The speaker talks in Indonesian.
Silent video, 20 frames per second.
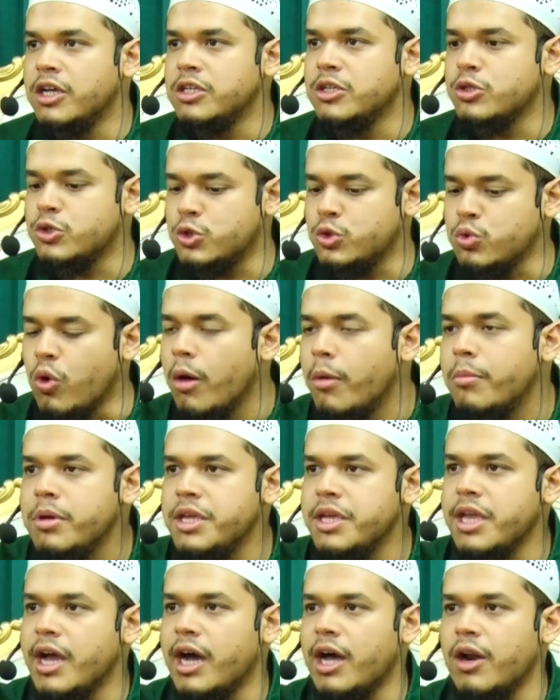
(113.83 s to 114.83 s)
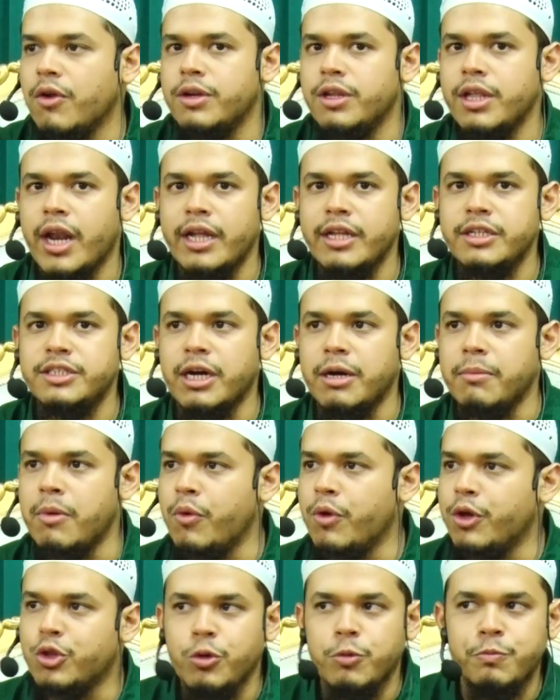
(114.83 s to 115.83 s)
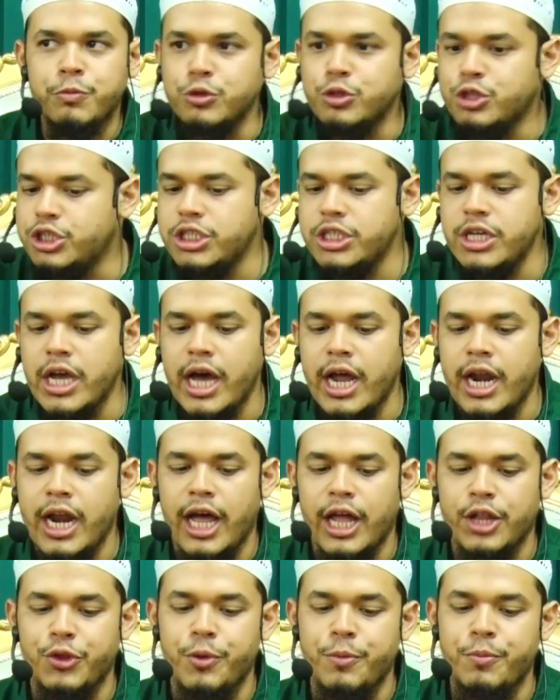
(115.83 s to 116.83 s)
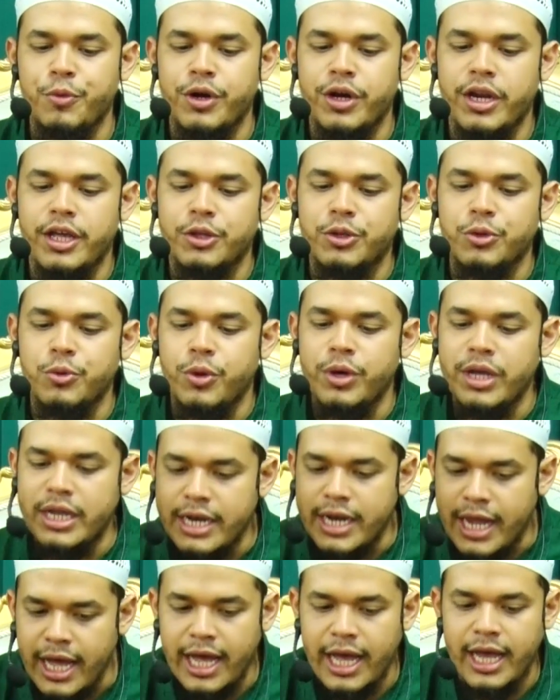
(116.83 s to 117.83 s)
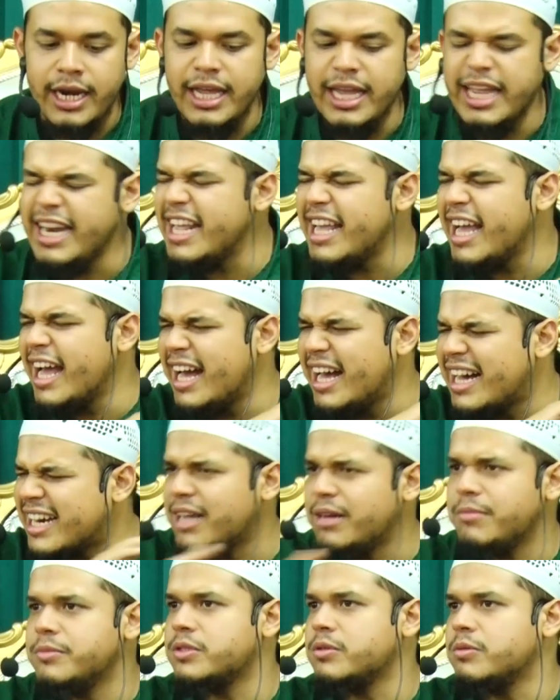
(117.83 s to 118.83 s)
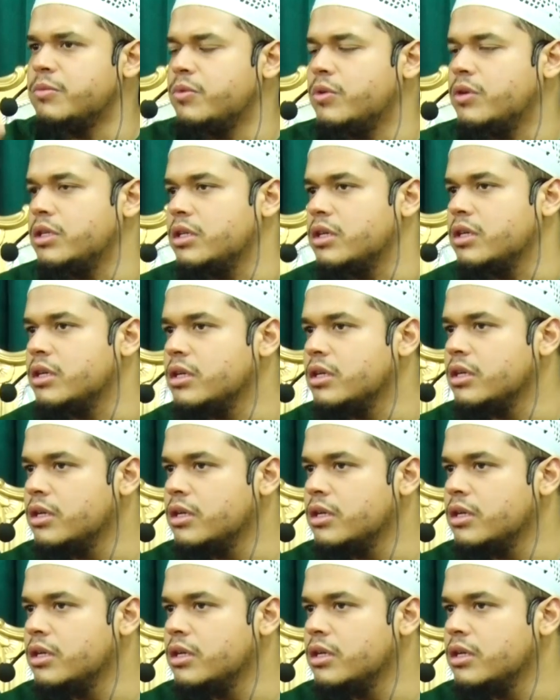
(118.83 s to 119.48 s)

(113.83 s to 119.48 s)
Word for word: suaminya kalau diranjang mau itu pujian ataupun itu hinaan, ini haram semuanya.